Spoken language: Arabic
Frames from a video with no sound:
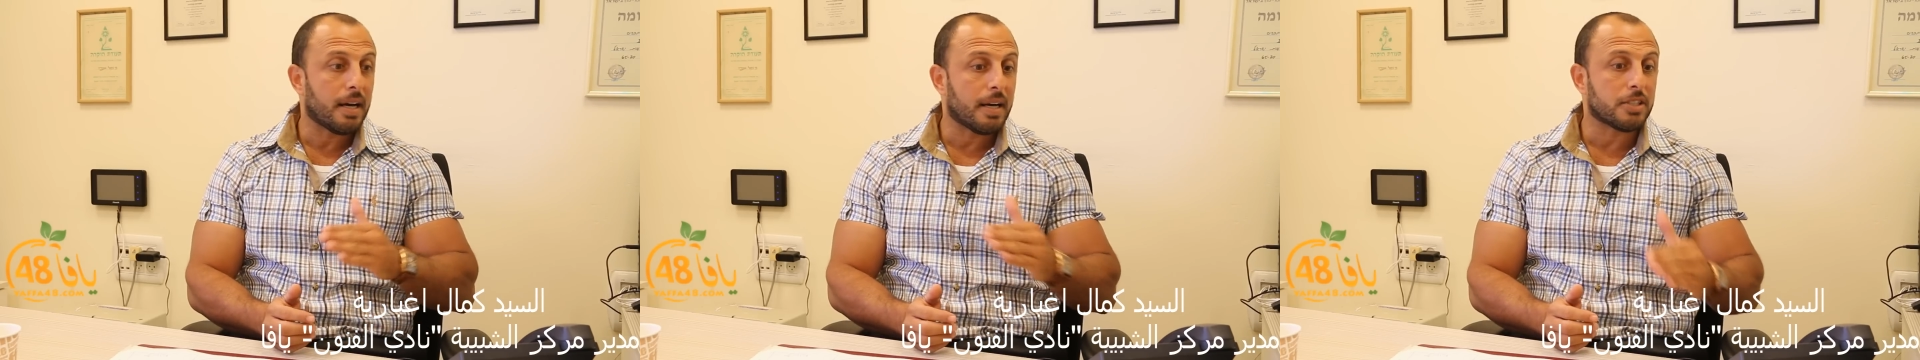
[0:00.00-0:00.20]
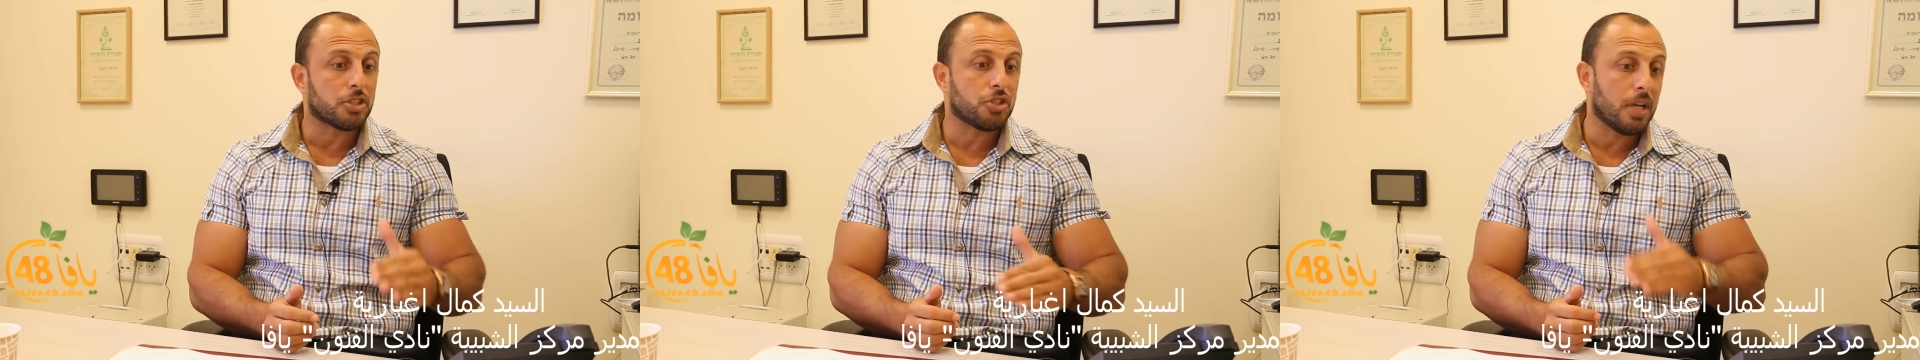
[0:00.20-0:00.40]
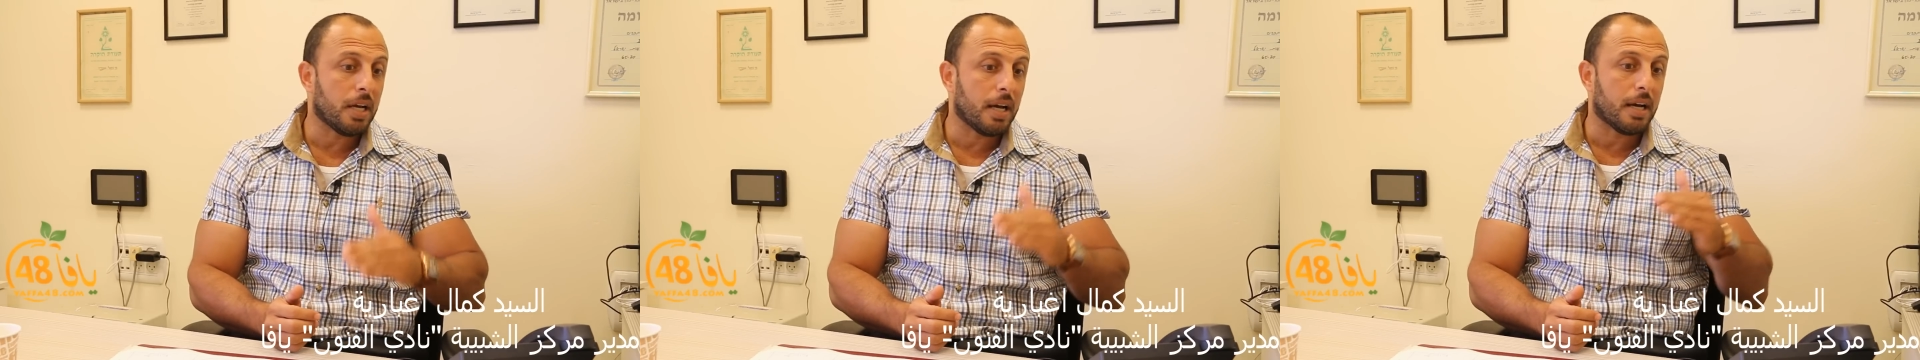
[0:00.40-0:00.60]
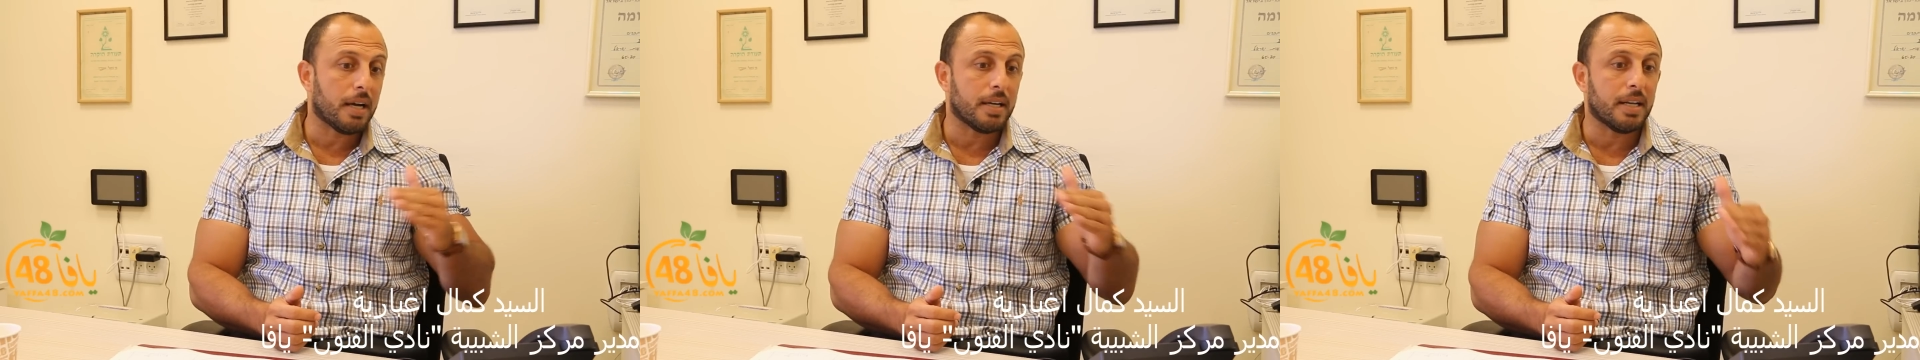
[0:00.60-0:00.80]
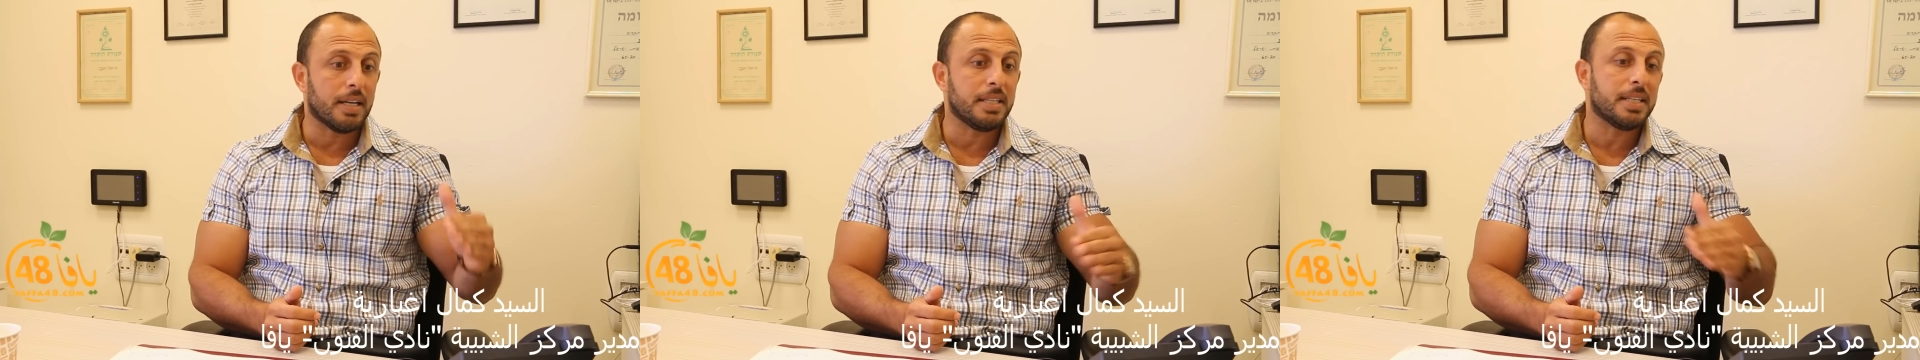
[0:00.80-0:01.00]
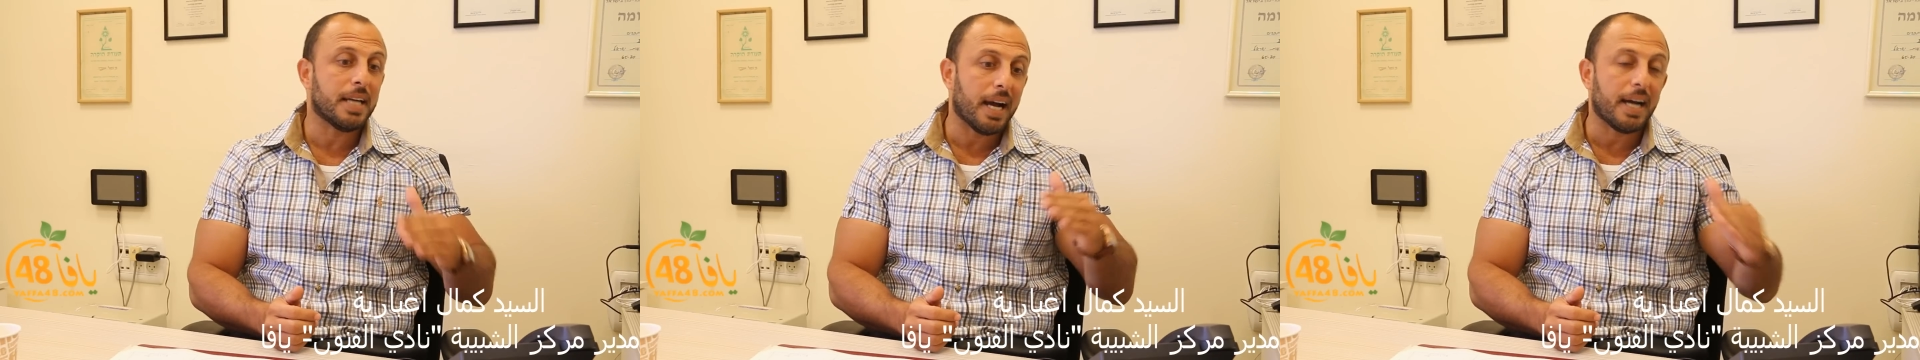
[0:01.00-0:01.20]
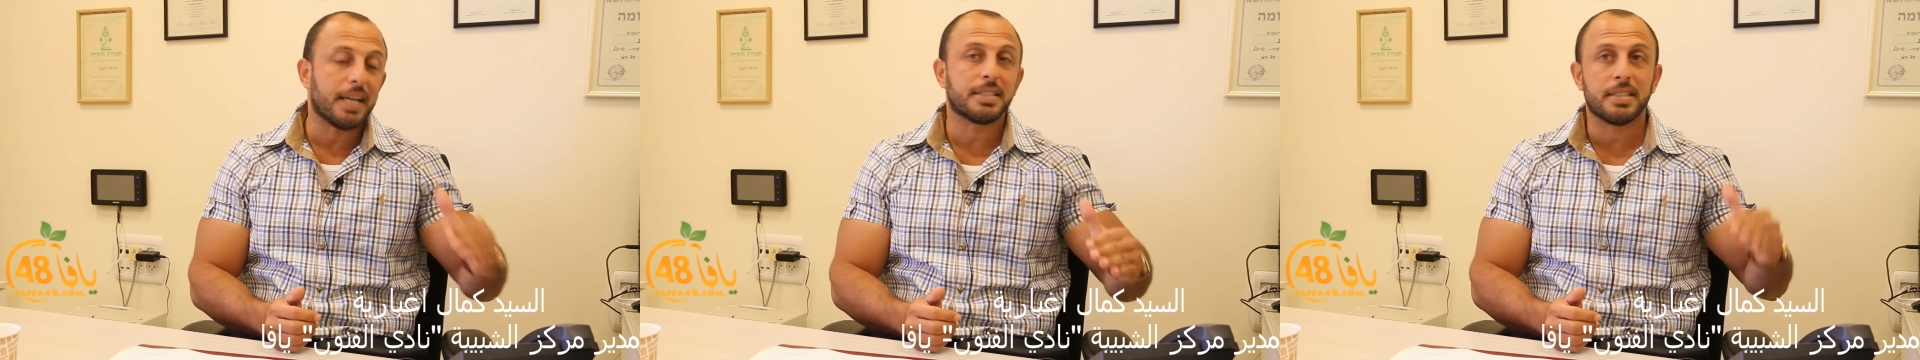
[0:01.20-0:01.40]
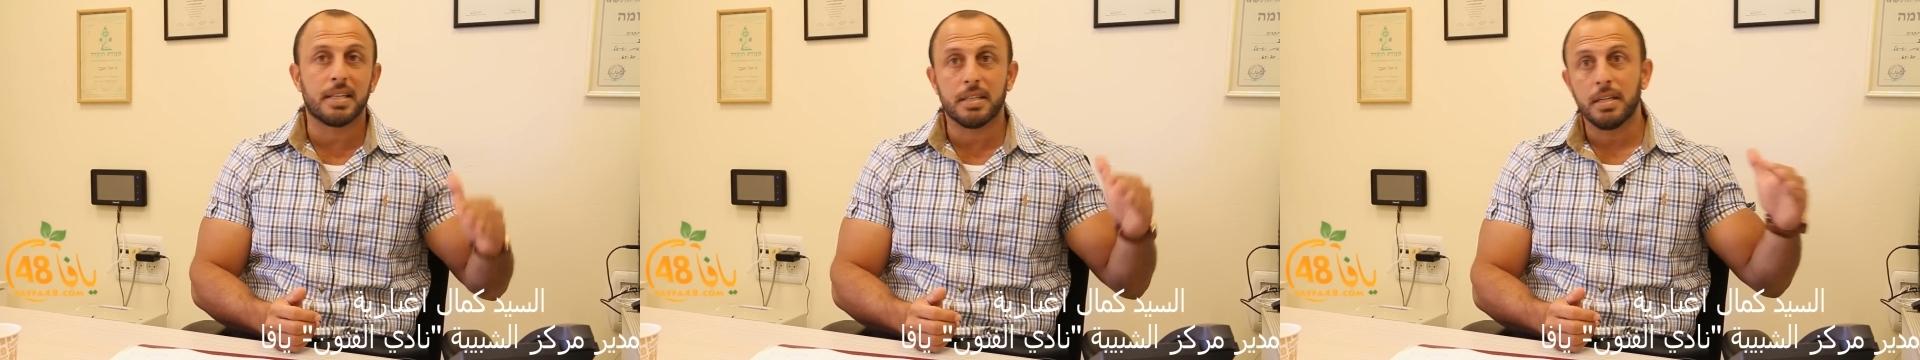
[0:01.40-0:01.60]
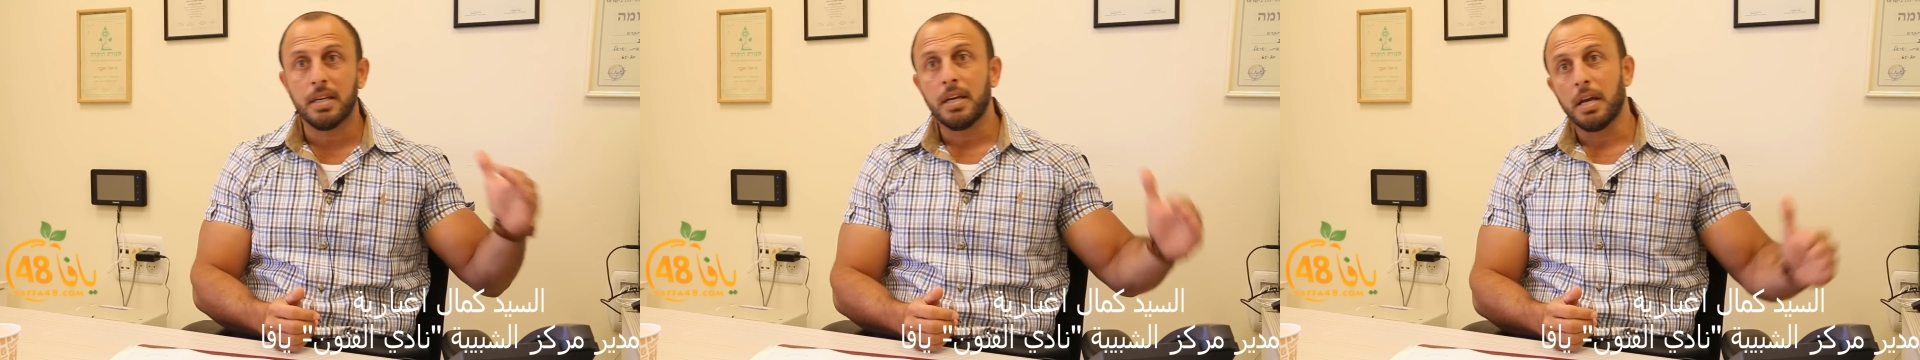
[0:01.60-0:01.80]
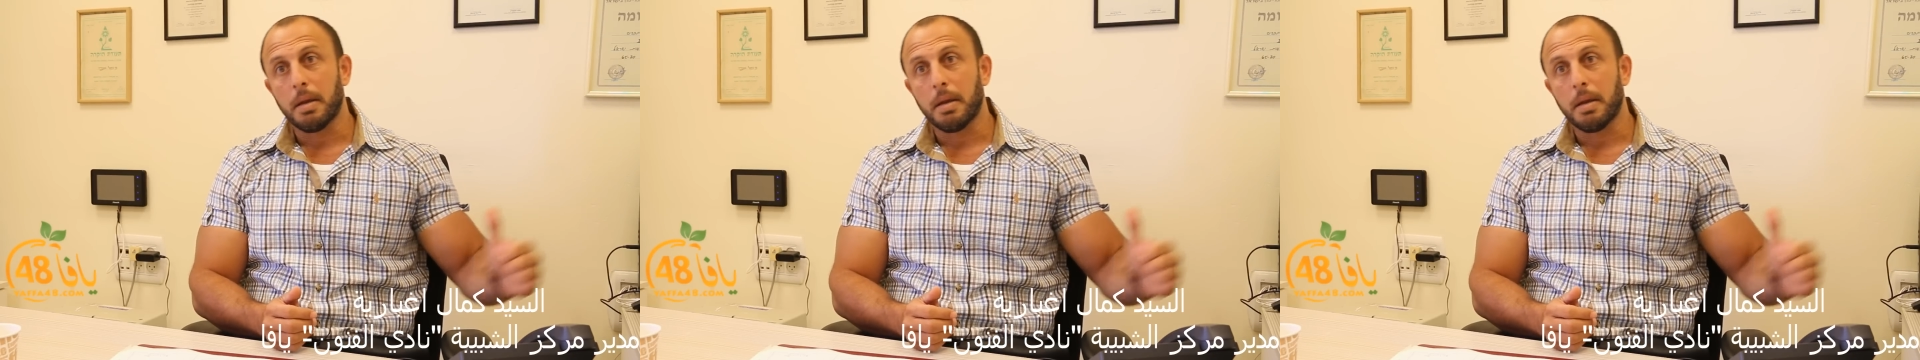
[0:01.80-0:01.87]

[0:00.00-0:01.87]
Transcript: اشياء اللي هي احسن